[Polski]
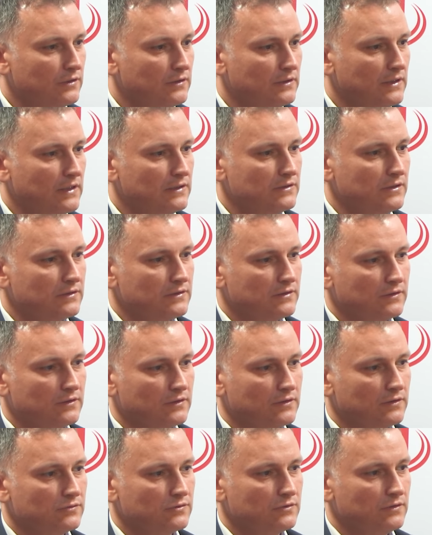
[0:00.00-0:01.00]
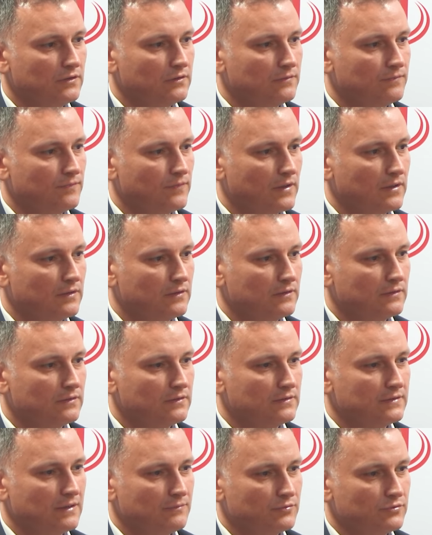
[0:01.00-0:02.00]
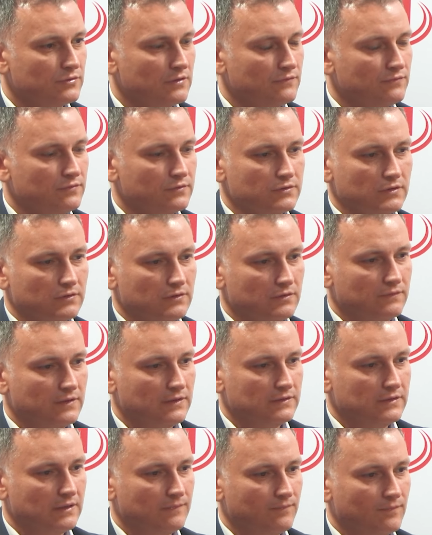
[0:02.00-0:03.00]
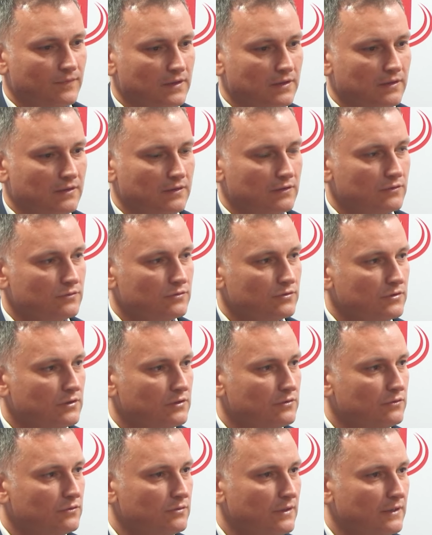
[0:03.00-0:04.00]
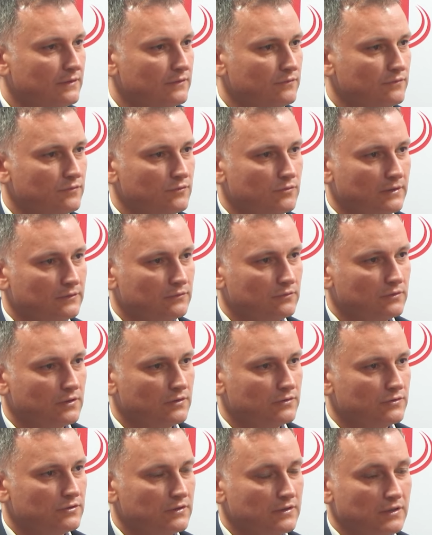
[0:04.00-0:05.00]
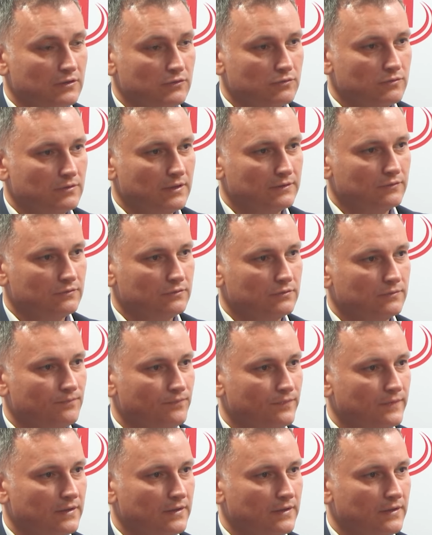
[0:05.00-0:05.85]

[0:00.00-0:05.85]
No najczęściej dochodzi do zaburzeń funkcjonowania różnych układów, układu krążenia układu,